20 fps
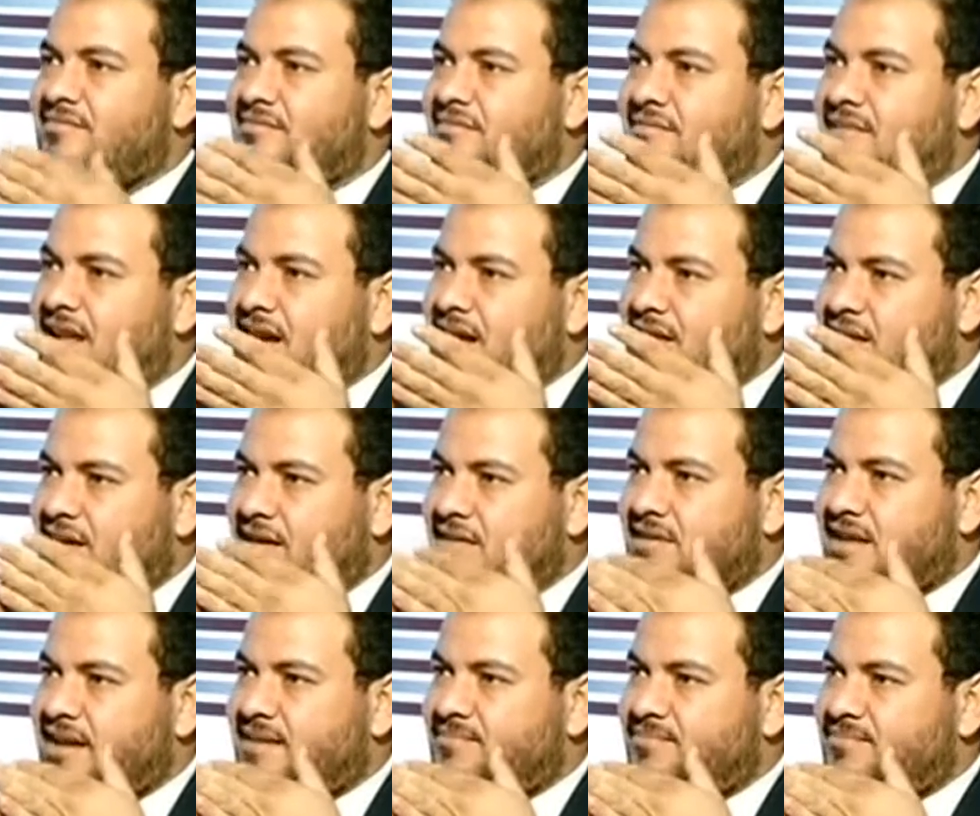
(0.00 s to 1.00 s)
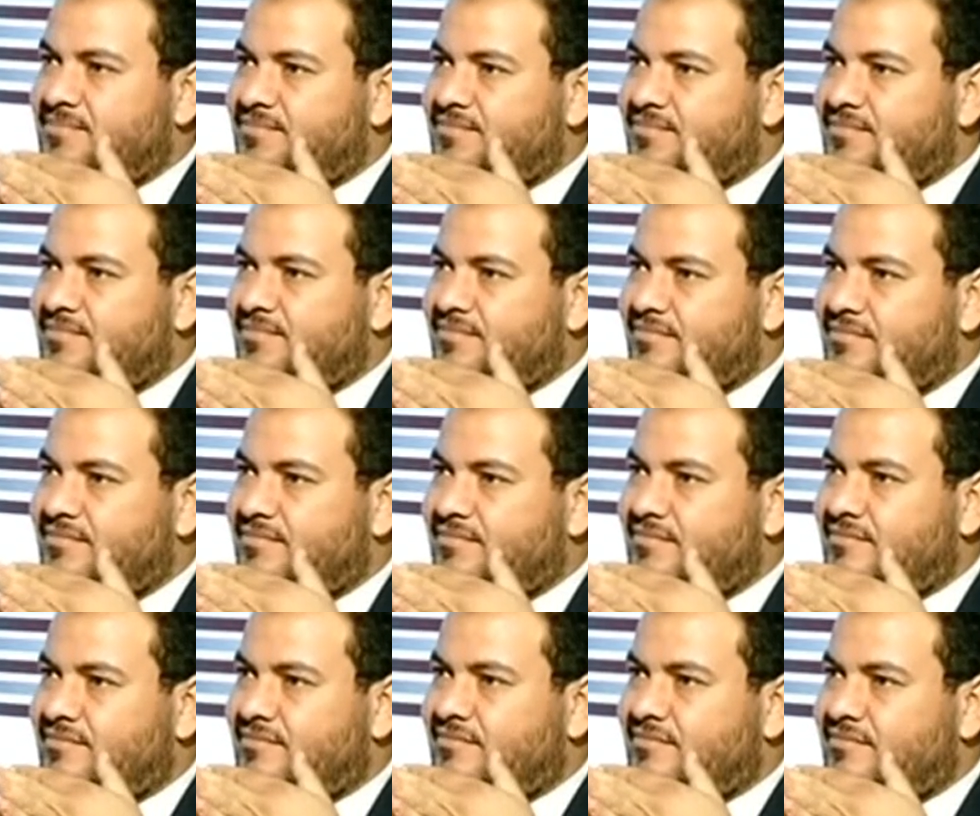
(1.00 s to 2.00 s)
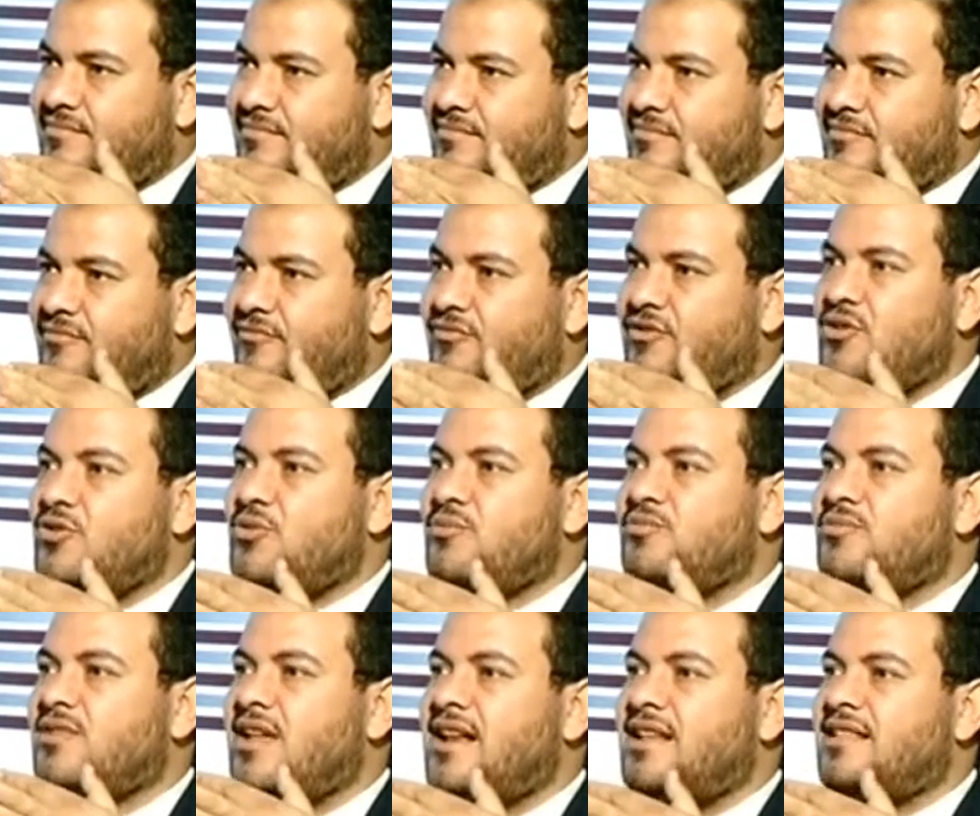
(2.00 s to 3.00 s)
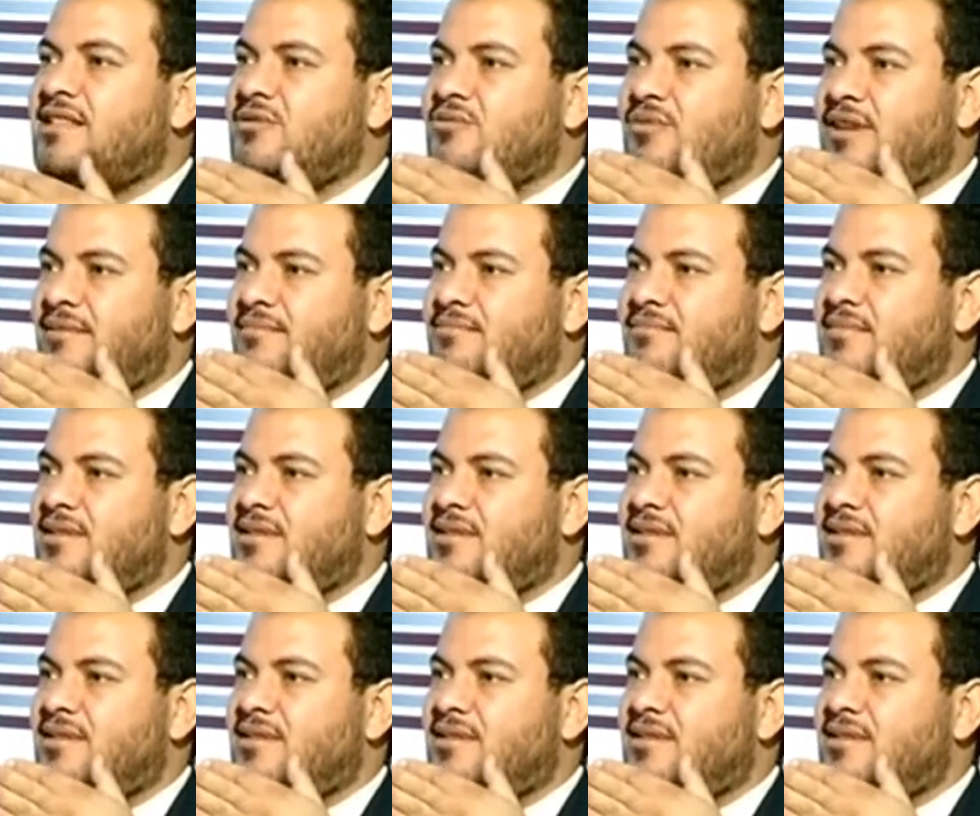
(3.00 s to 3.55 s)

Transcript: ثلاث اقسام تمام فيهم ثلاث نواب